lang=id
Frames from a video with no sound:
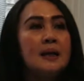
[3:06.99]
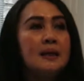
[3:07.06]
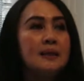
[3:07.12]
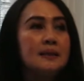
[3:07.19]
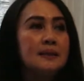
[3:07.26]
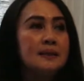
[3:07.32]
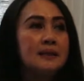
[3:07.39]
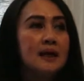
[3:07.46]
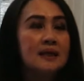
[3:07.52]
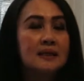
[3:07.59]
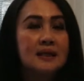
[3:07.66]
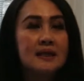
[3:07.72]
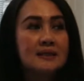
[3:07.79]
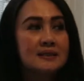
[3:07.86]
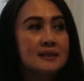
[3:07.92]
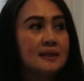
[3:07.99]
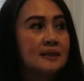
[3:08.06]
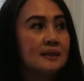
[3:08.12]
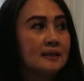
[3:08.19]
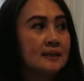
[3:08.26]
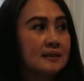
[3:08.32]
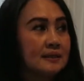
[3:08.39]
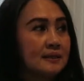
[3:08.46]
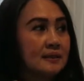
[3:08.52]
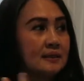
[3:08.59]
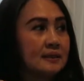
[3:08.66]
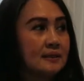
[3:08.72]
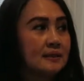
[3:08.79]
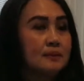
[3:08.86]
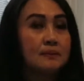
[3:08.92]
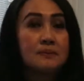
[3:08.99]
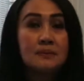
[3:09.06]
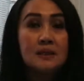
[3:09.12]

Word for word: uh, atas uh,